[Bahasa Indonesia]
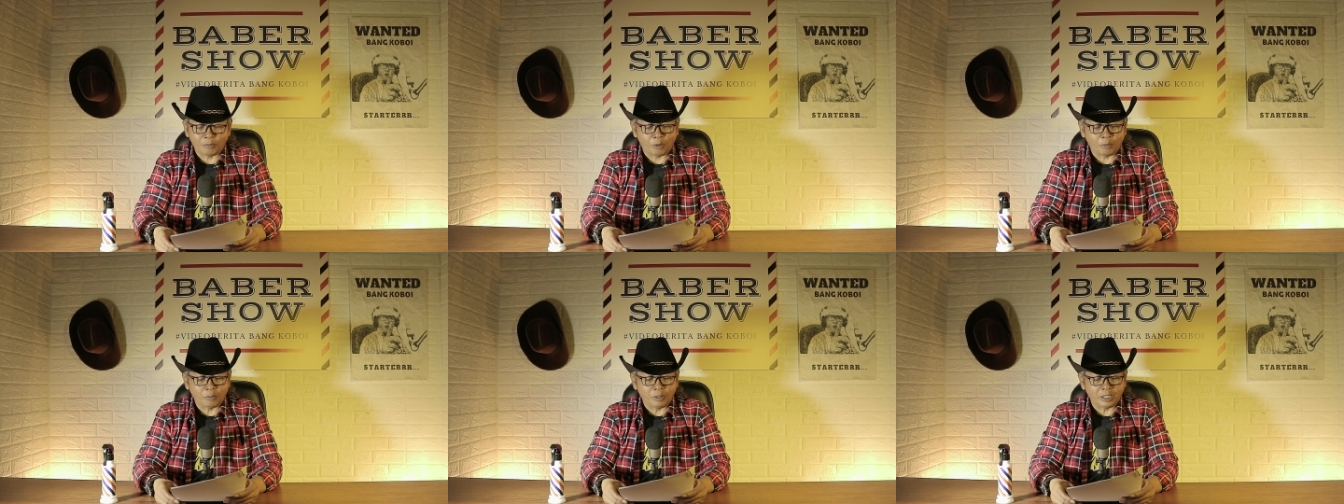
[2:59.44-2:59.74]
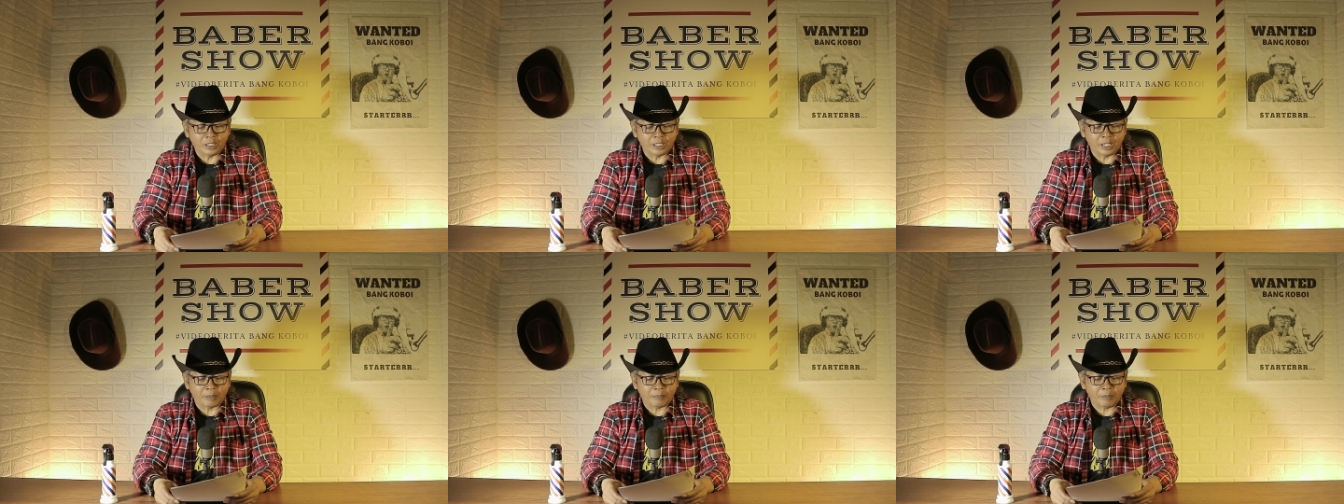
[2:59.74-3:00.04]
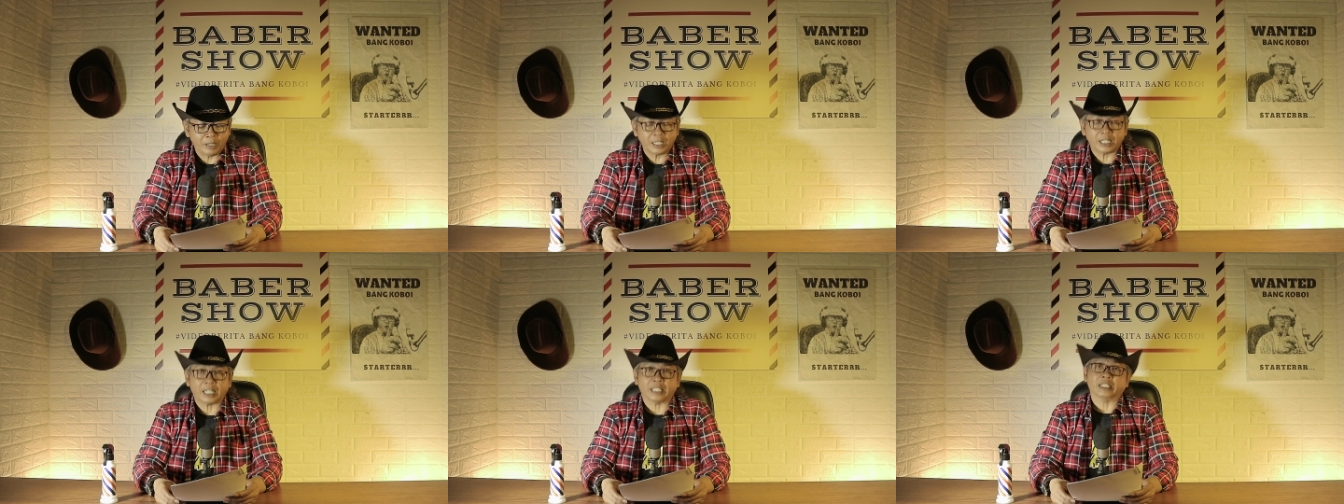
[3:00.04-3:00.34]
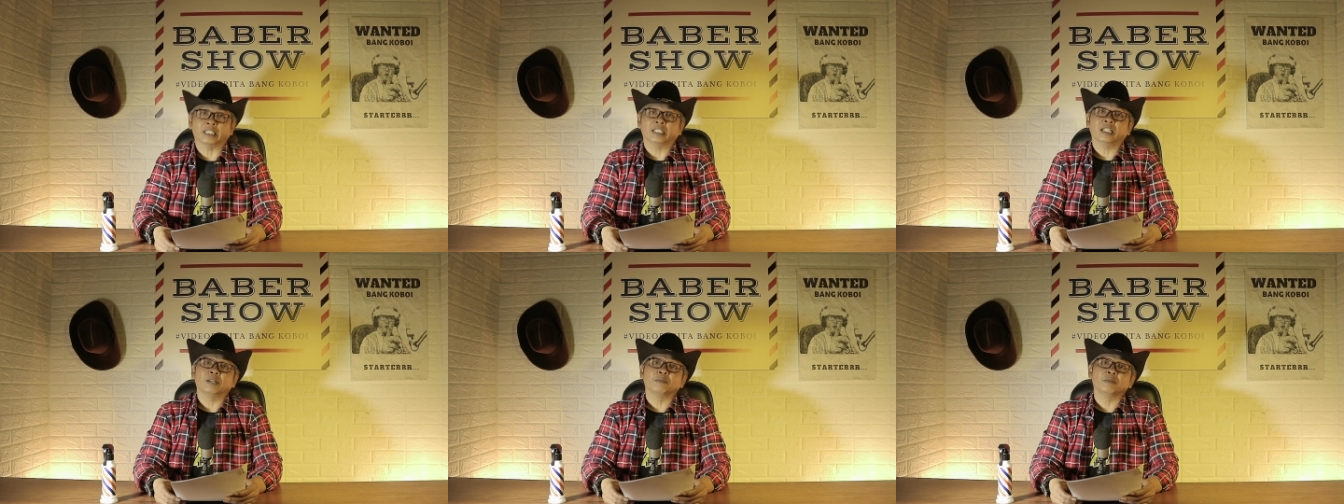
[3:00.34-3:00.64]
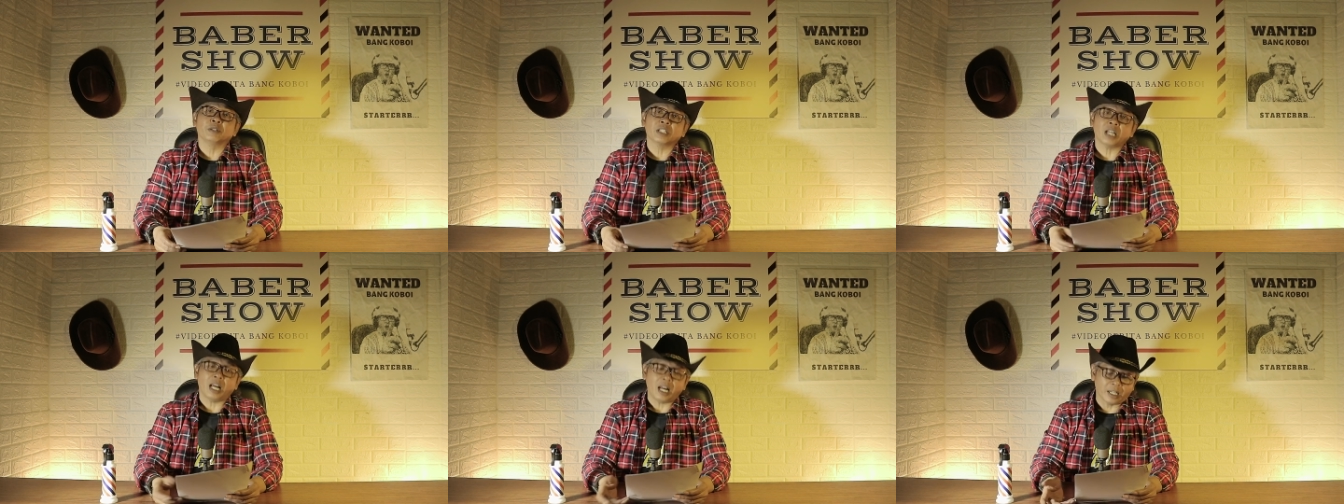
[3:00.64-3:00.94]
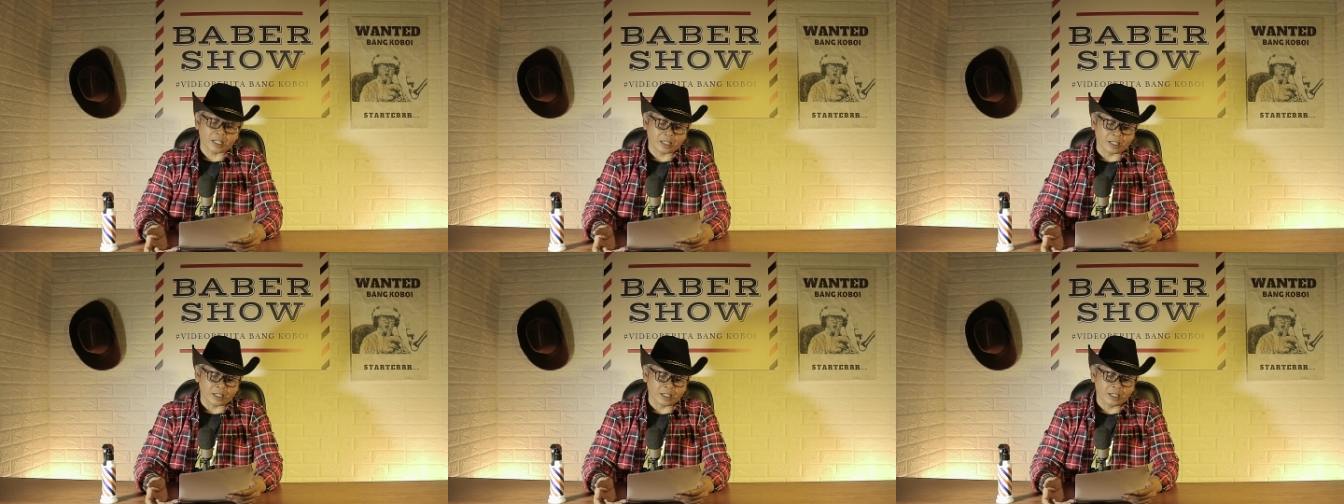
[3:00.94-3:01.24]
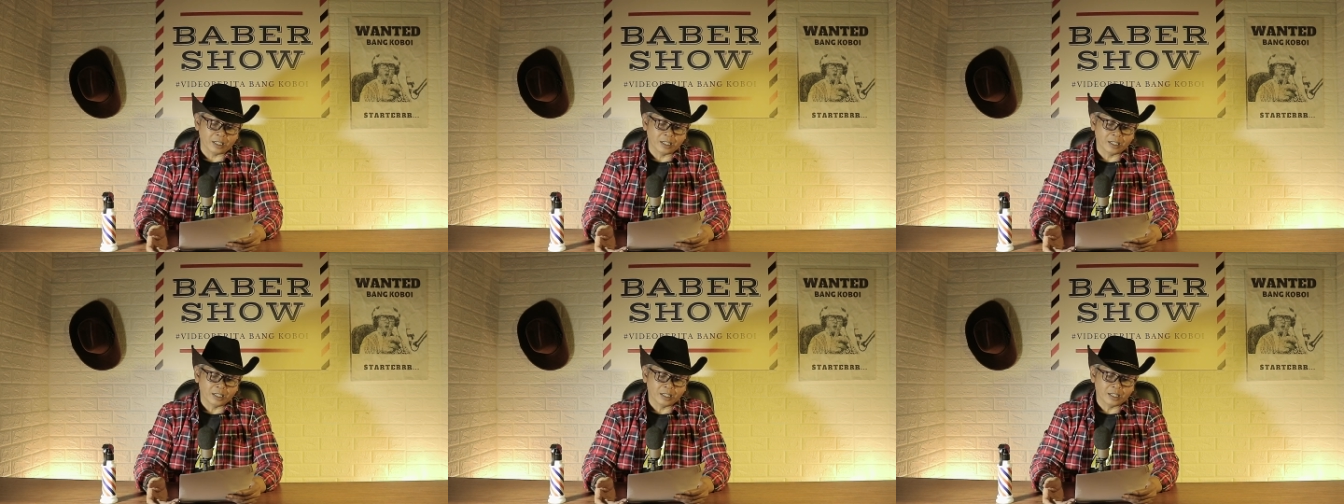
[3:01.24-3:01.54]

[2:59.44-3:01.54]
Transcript: mobil Jerman katanya lebih canggih.